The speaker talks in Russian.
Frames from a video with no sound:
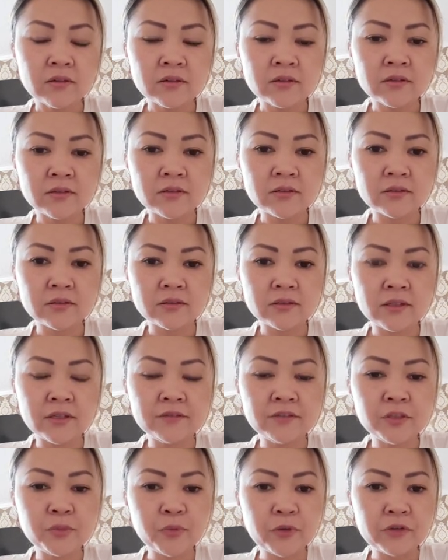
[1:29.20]
А,
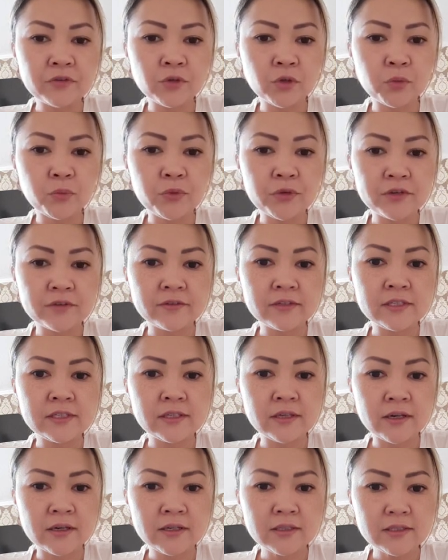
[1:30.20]
Давид провел первый
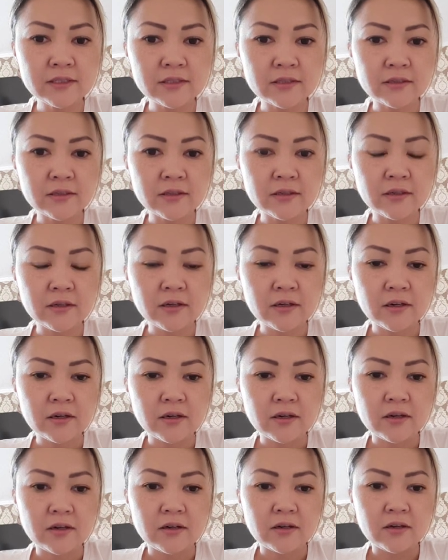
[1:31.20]
сеанс.
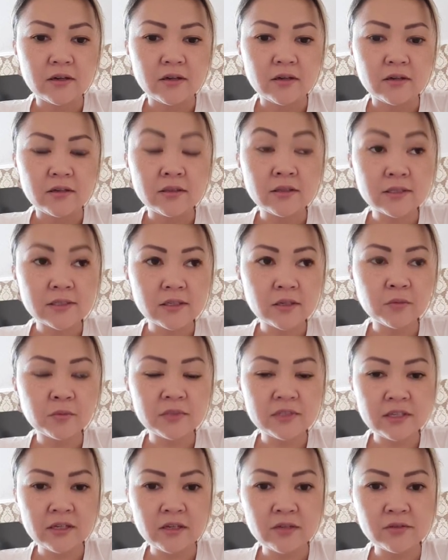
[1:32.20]
На самом
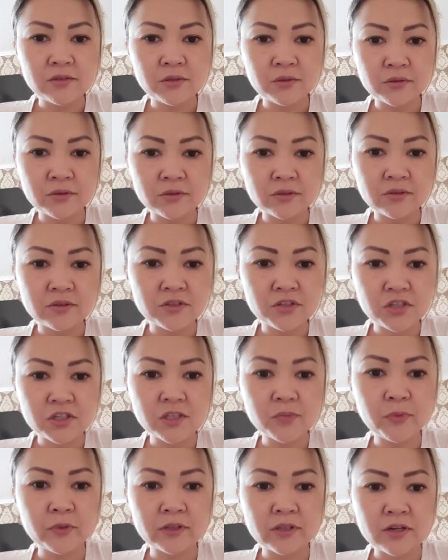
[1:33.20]
деле все
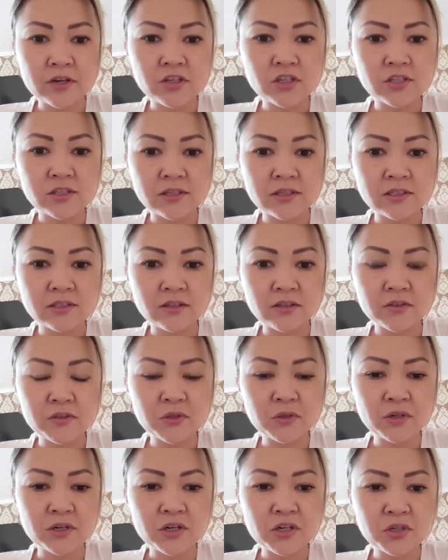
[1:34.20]
через полтора часа стало все
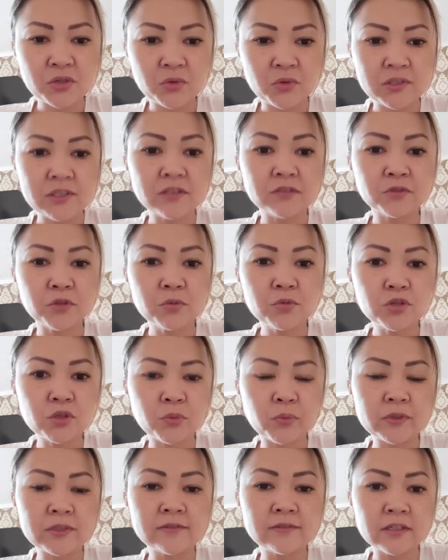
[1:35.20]
хорошо. Дело в том, что
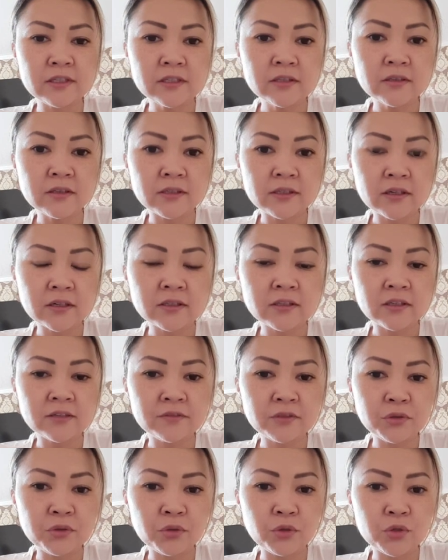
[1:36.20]
позвонила я к
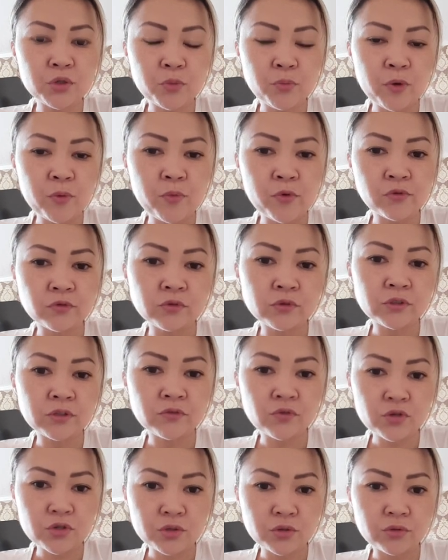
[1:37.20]
Давиду еще по поводу
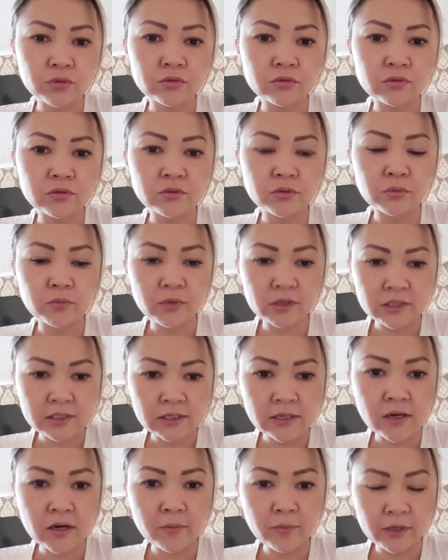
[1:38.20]
того, что у, у
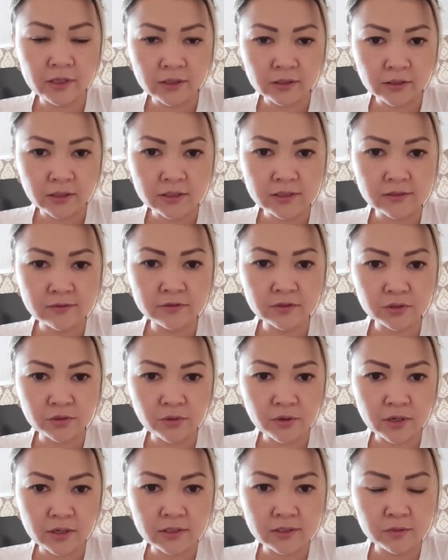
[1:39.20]
Бахтияра поднялась
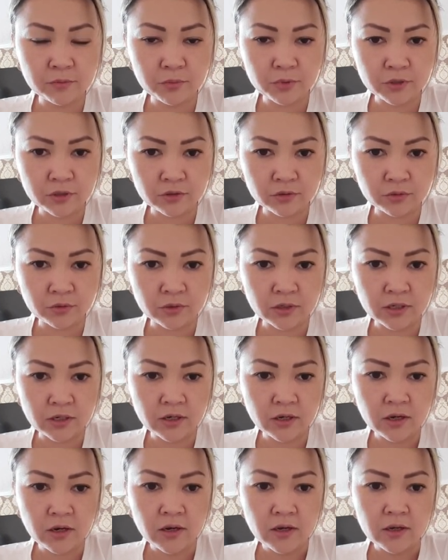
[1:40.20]
высокая температура.
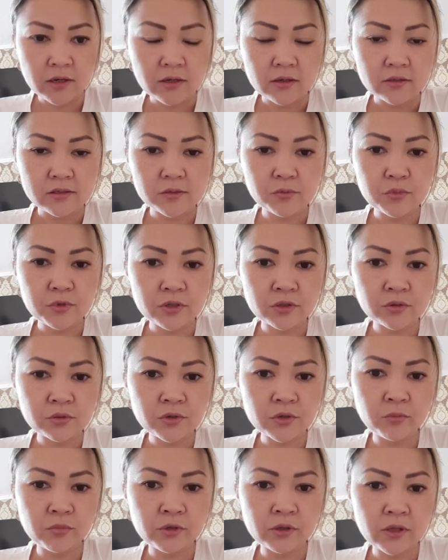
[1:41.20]

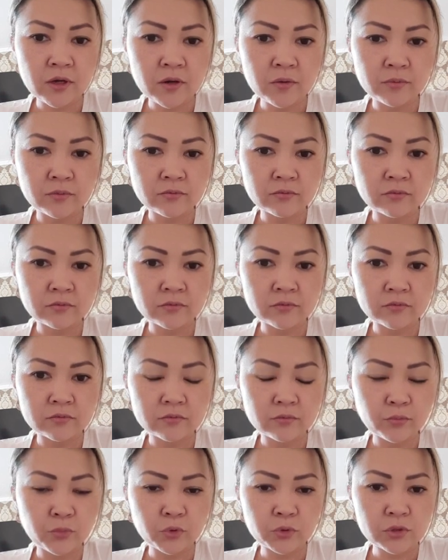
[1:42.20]
Температура была
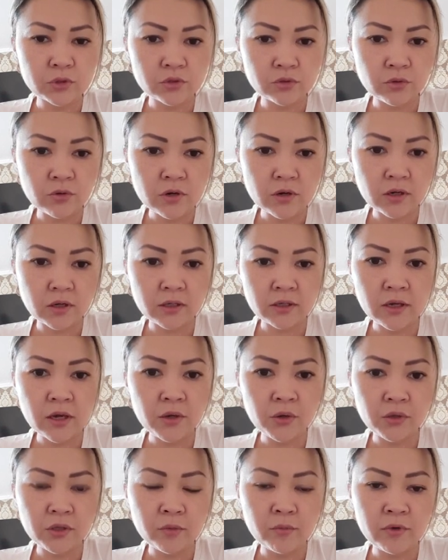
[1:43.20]
под 40, и я
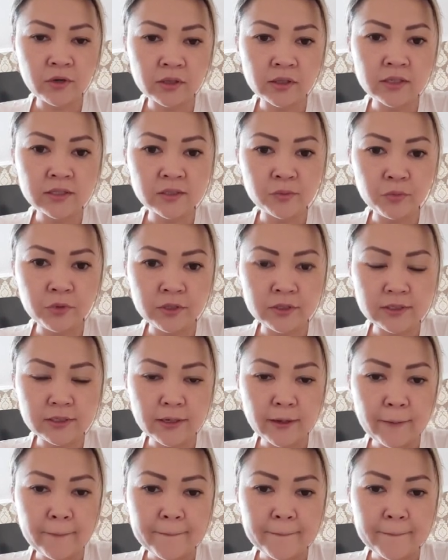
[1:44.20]
ее не могла сбить.